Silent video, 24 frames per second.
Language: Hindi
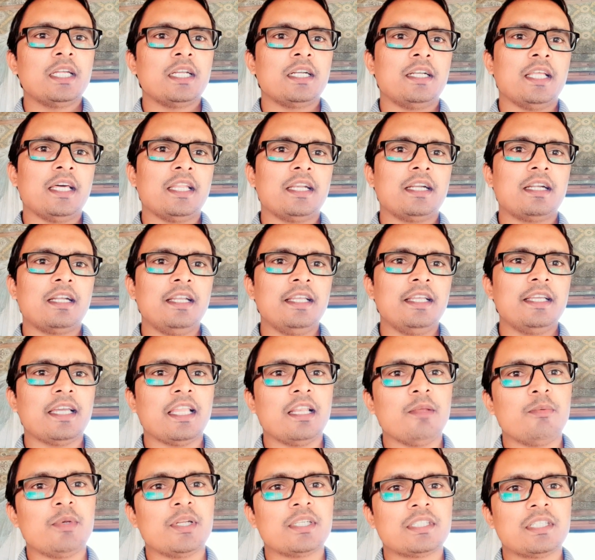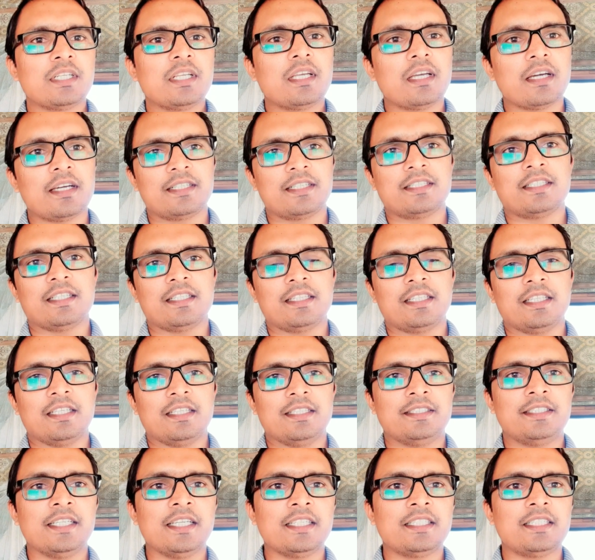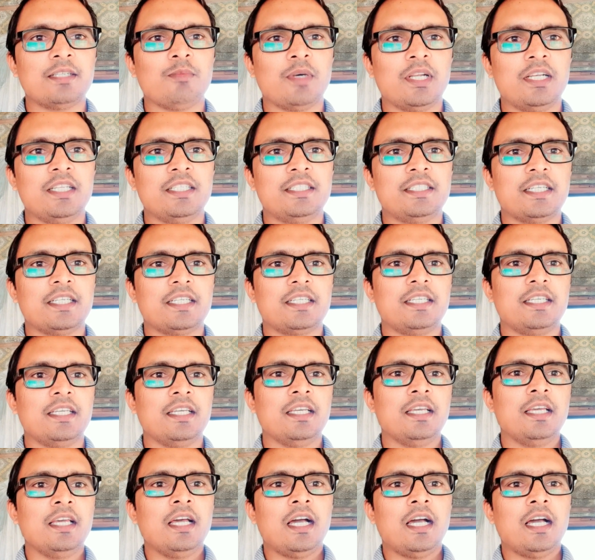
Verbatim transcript: डायरेक्टली कैलिब्रेशन कर सकते हैं जैसे मान लीजिए कि